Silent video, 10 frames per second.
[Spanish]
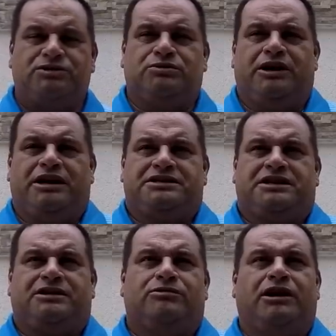Estuve
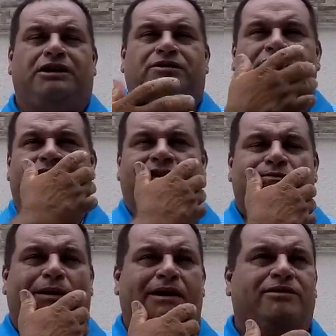gesticulando en el
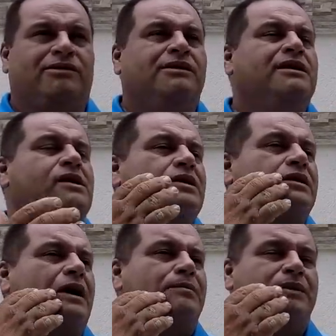espejo
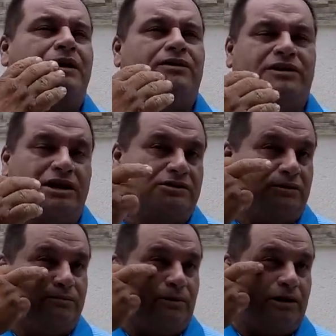cambié los
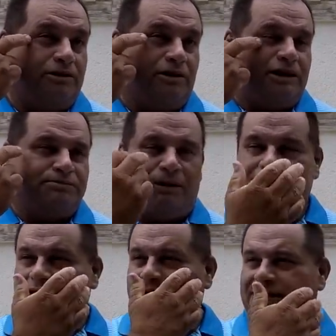rasgos un poquito las
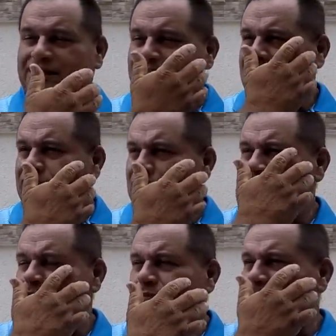gallina y todo
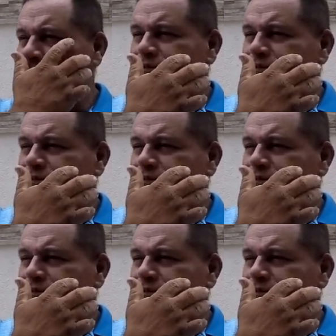eso, me